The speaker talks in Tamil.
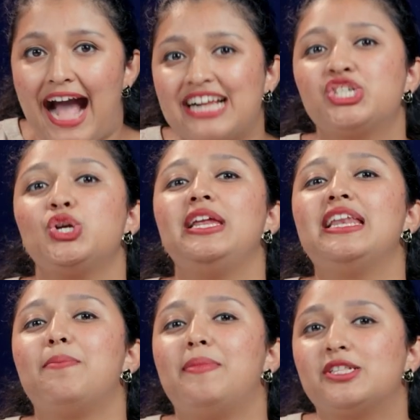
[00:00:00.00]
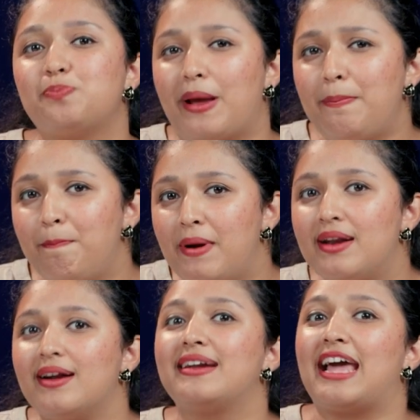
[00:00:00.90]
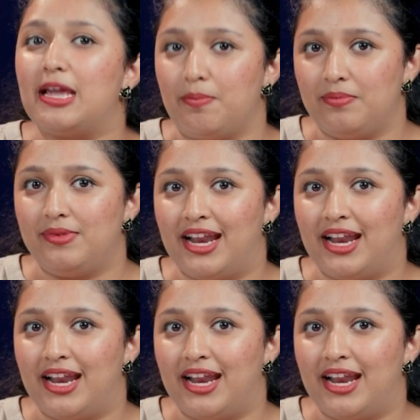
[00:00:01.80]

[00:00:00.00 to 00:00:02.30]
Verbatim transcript: ஆக்சுவலி நம்ம ஸ்பெண்ட் பண்ணுற டைம்